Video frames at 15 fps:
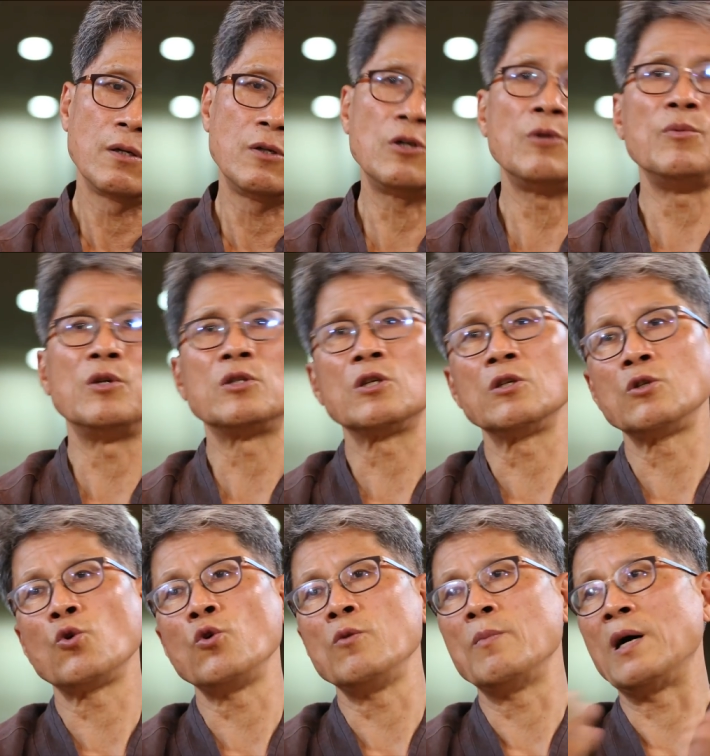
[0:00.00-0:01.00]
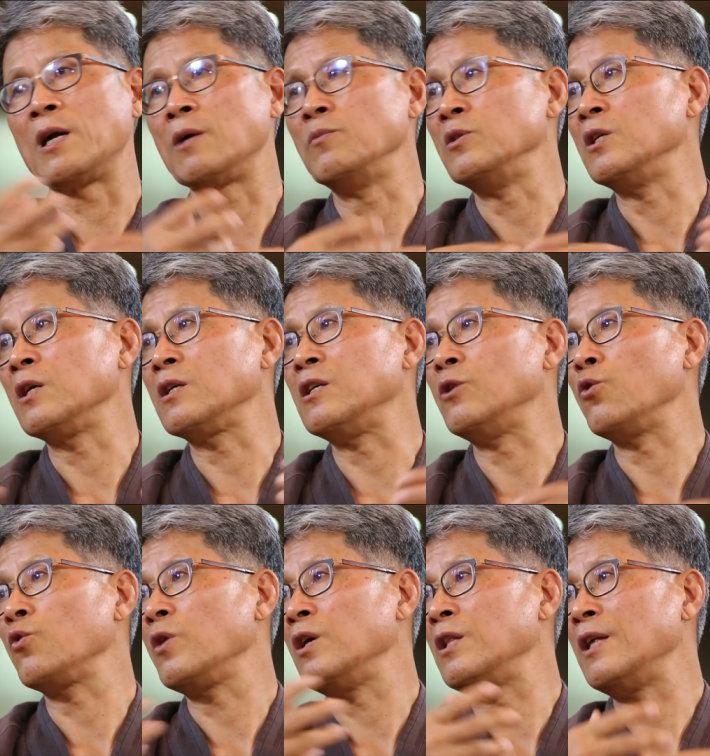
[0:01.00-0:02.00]
그러면서 소위 말하면 이제
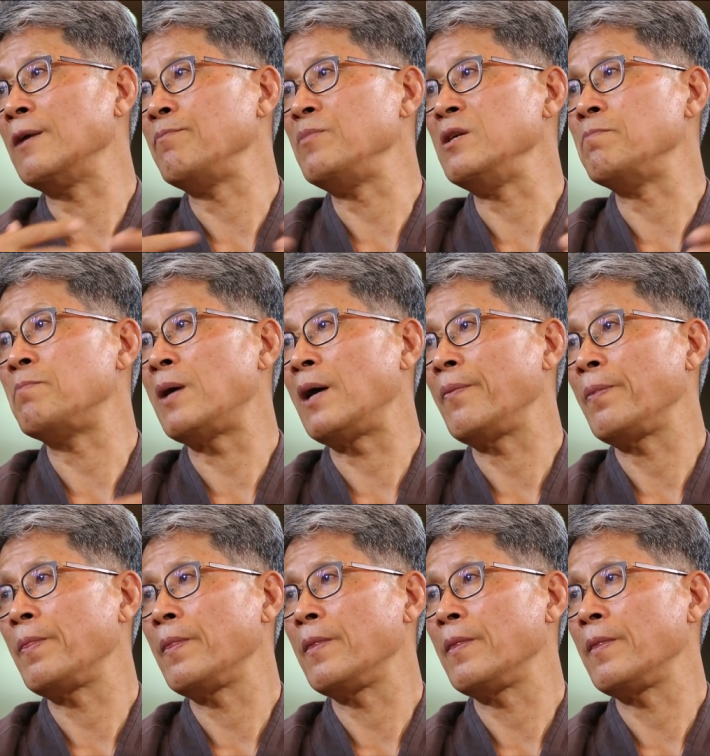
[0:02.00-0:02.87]
기독교에 대한 비판